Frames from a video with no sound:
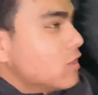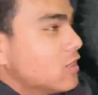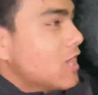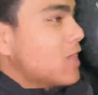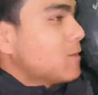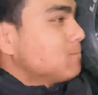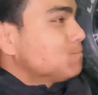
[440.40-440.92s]

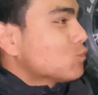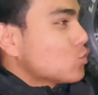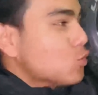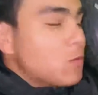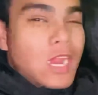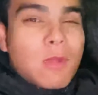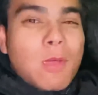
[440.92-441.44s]
देना
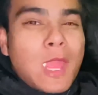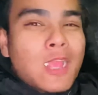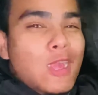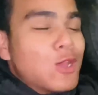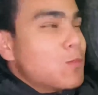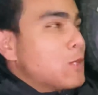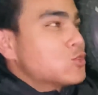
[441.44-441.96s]
तुम्हारा भाई
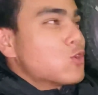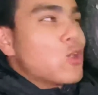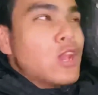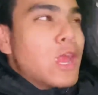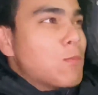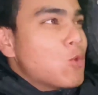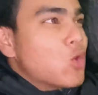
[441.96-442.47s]
कल परसों को
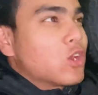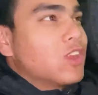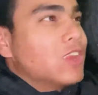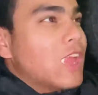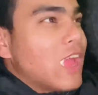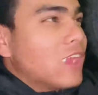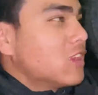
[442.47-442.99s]
लैम्बोर्गिनी
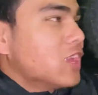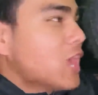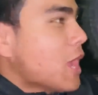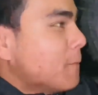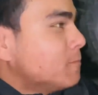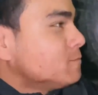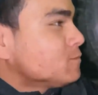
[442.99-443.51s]
लाए ठीक है
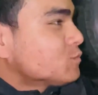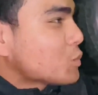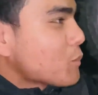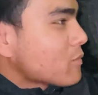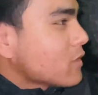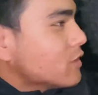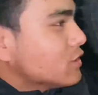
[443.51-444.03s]

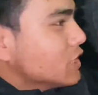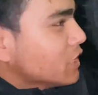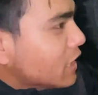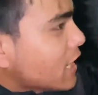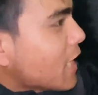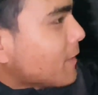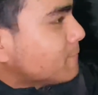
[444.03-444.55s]
ठीक है भाई
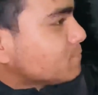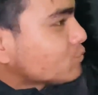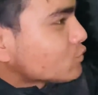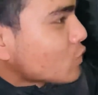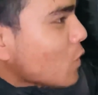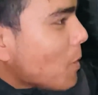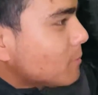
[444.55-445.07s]
भाई
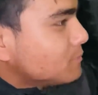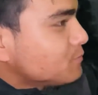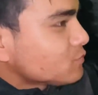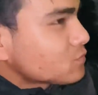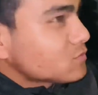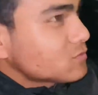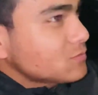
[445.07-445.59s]
दुआ करनी
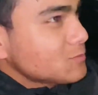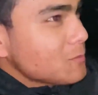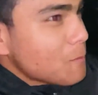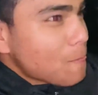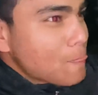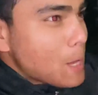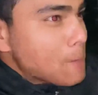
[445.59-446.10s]
है
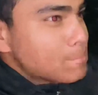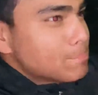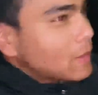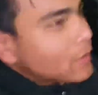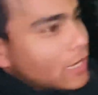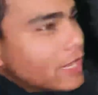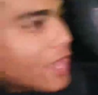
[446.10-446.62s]

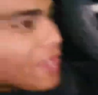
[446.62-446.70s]
पक्का ना